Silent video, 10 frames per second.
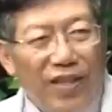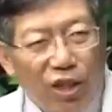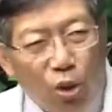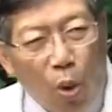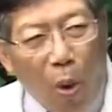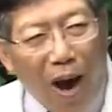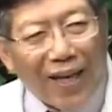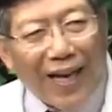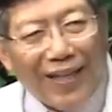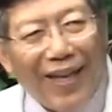这五
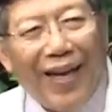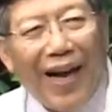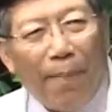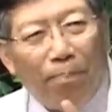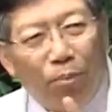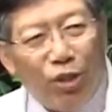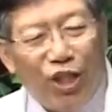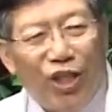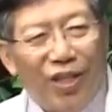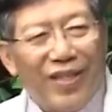行内底啊，不
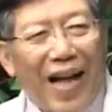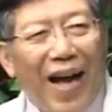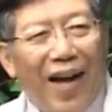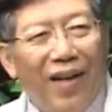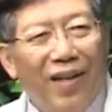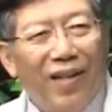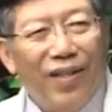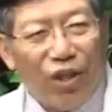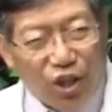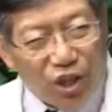及格三项，
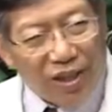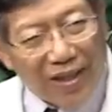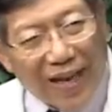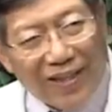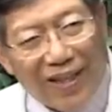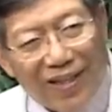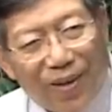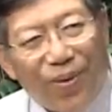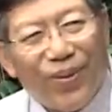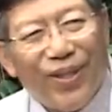就叫做代谢
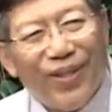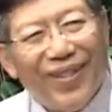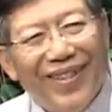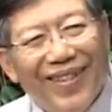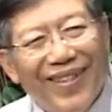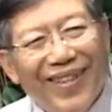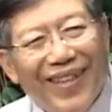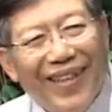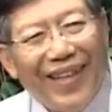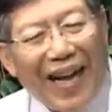症候群。
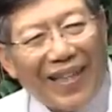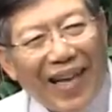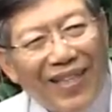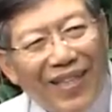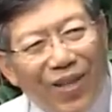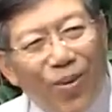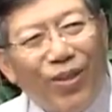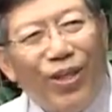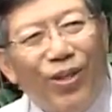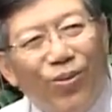啊，代谢症候
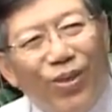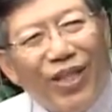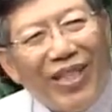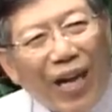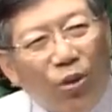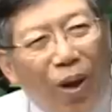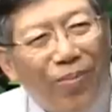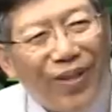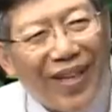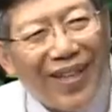群有些相当的
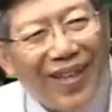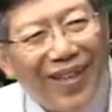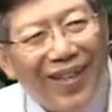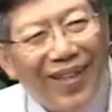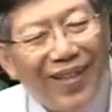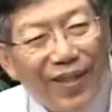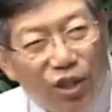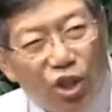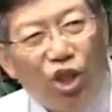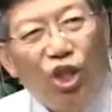问题，
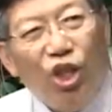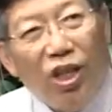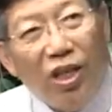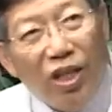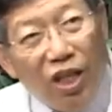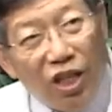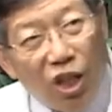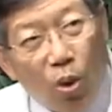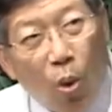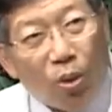就是伊
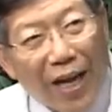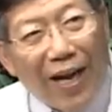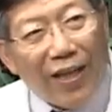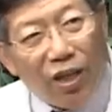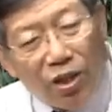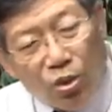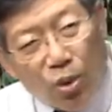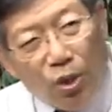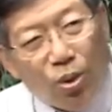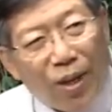伫五当诶
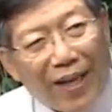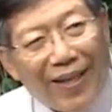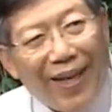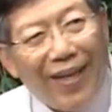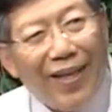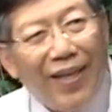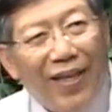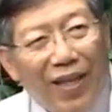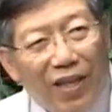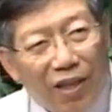追踪内底。
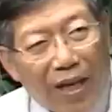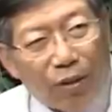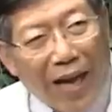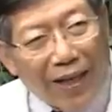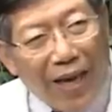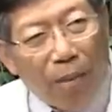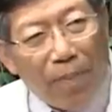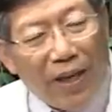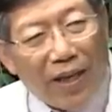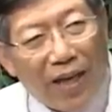你得到糖尿
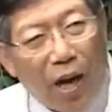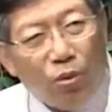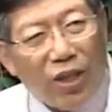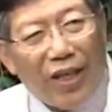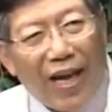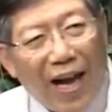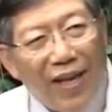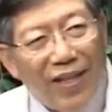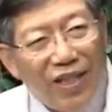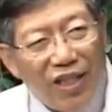病、高血压、
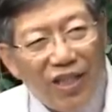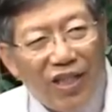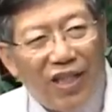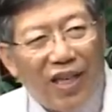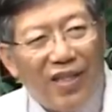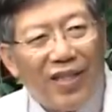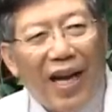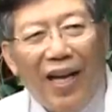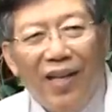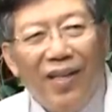心肌梗塞、